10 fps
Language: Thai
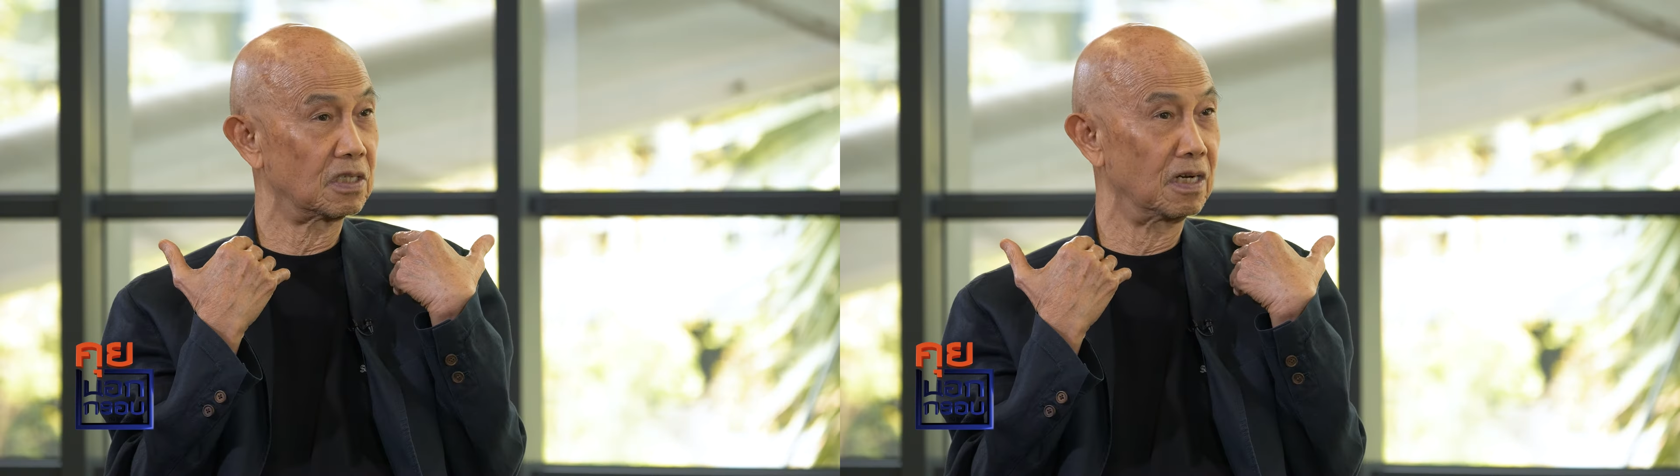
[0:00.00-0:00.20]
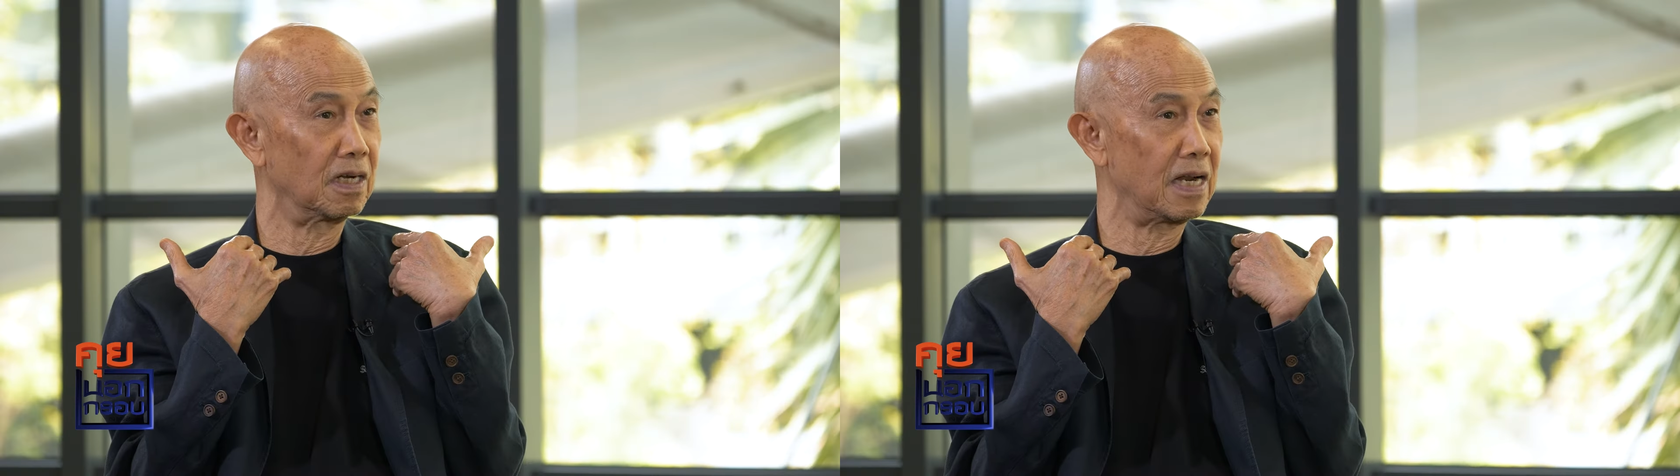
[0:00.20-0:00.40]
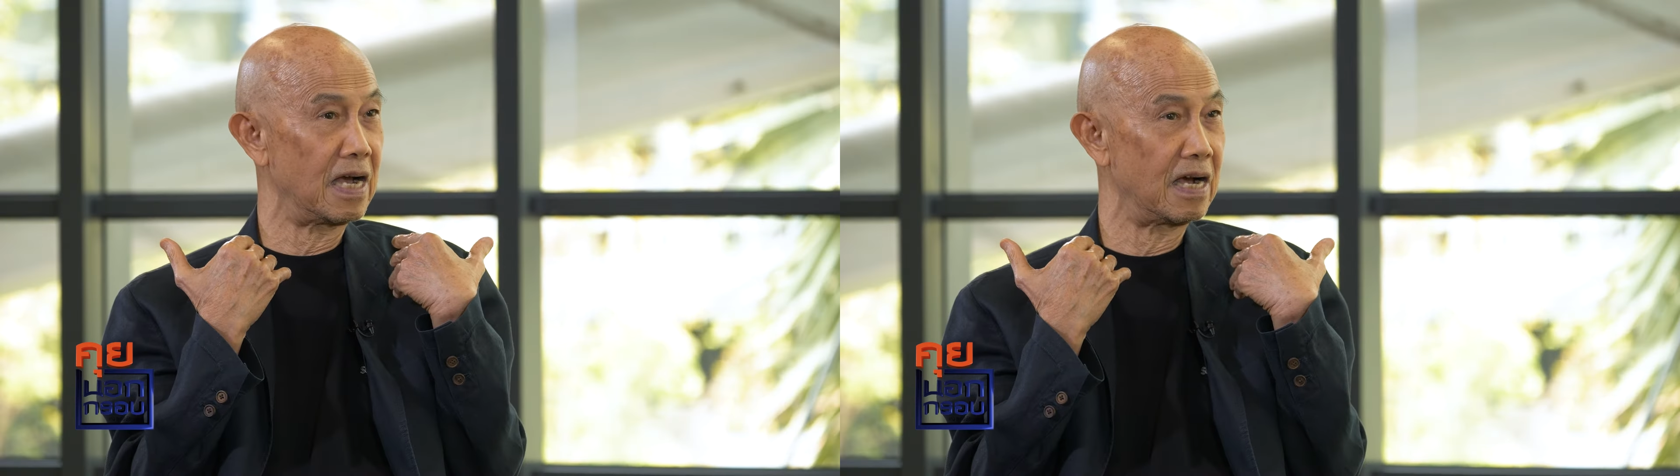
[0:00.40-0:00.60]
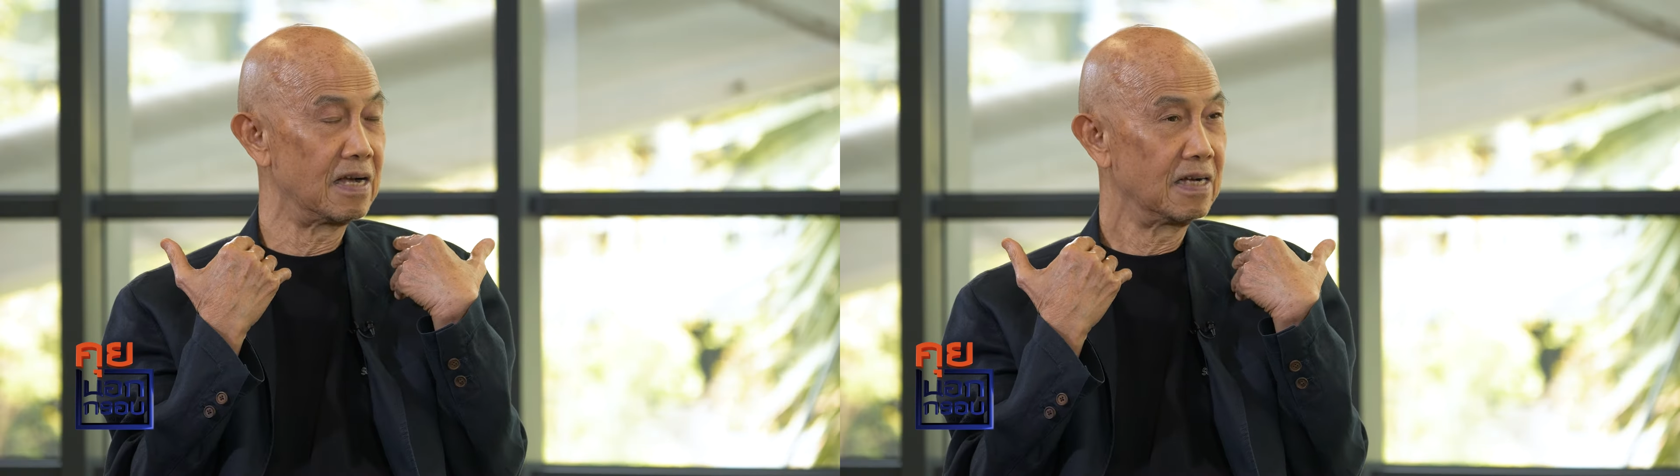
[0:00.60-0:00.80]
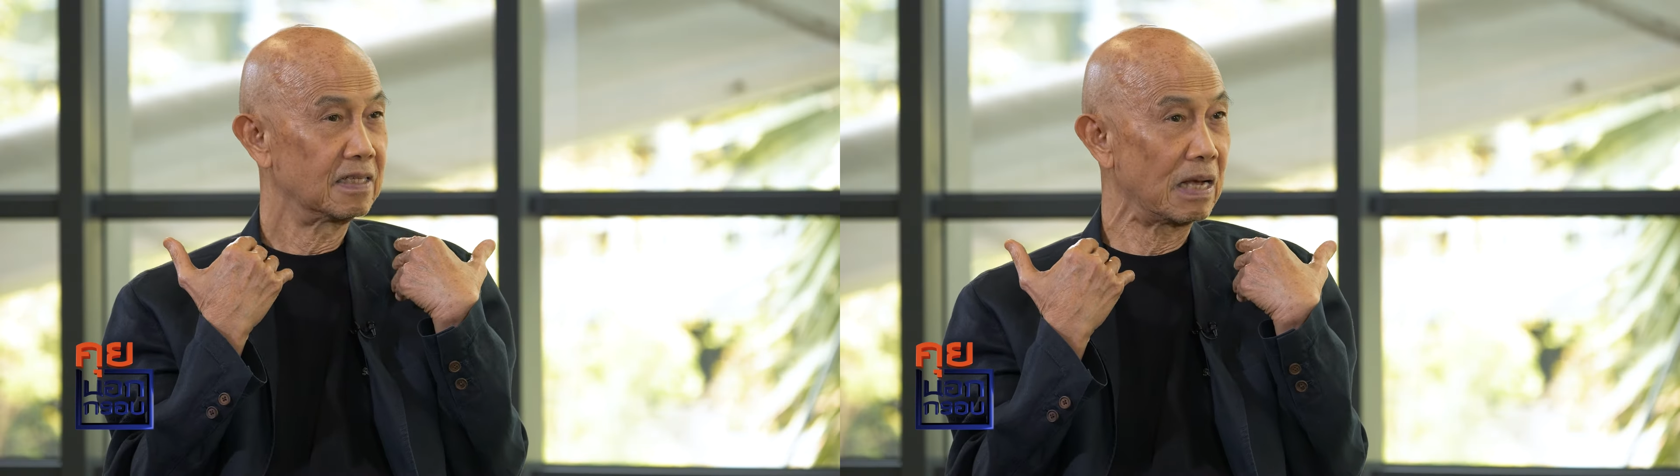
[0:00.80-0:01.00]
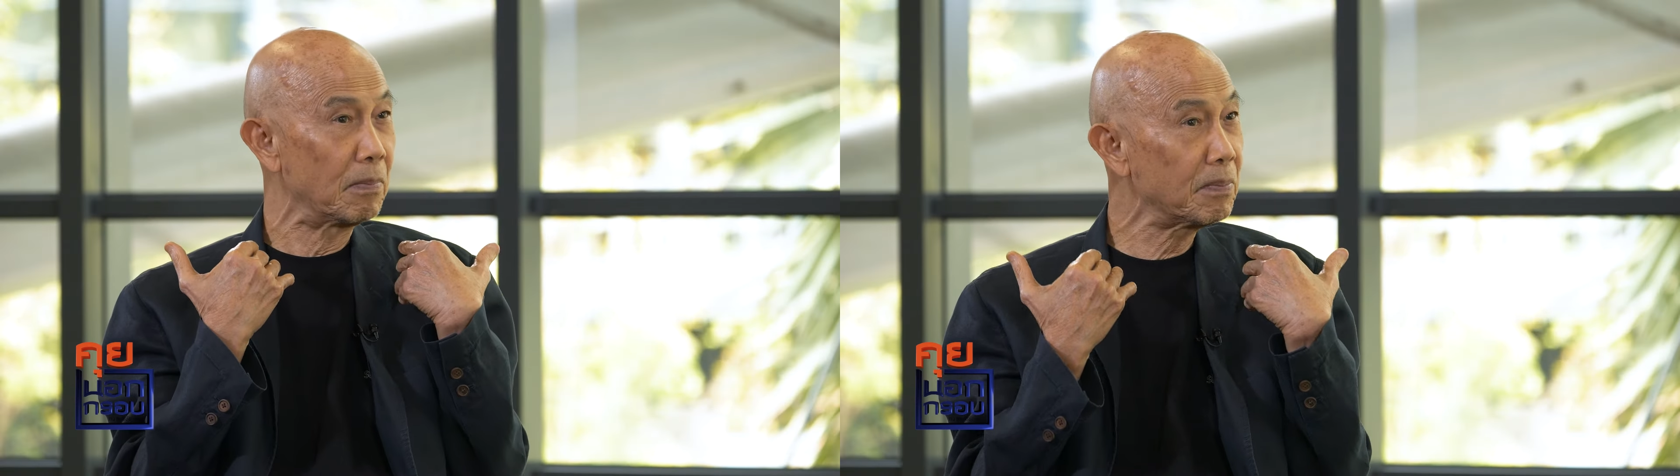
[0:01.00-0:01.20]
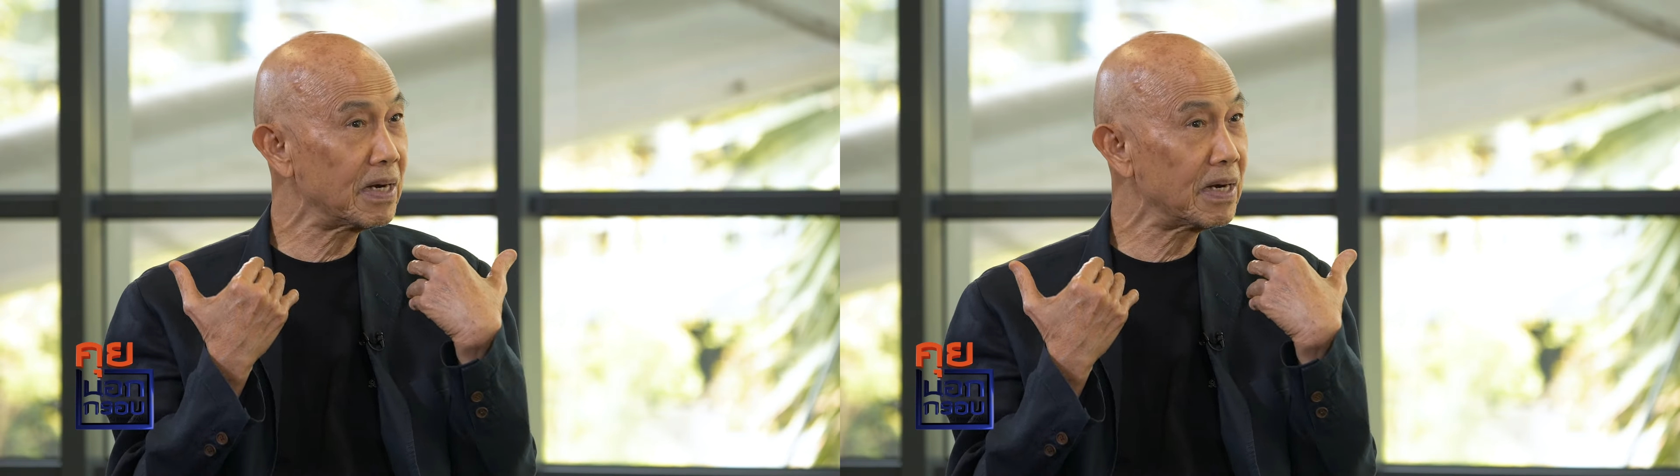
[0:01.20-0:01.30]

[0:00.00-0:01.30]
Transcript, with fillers: เสนอหน้า แต่มัน